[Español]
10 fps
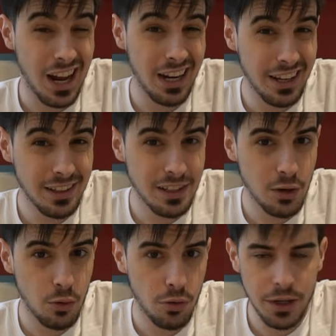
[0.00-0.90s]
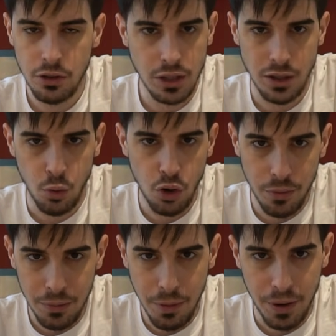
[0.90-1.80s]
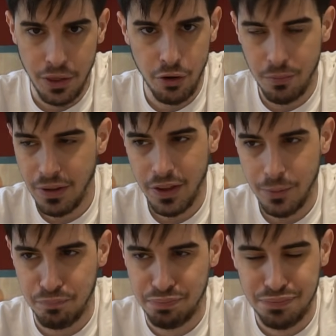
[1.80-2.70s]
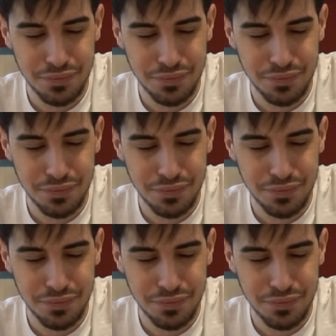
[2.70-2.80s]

caliente, según lo vi. O sea, según lo vi me pareció en plan de...